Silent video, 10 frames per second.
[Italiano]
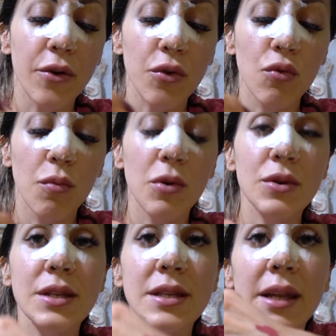è
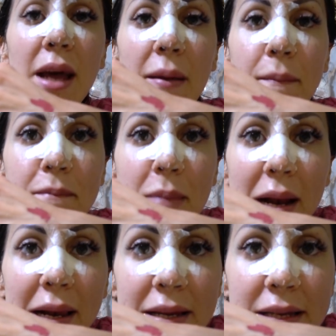Rumors ed è
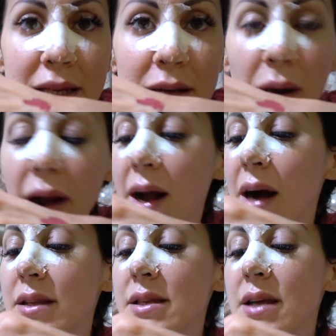bellissima
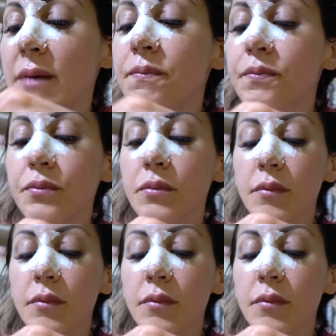ragazze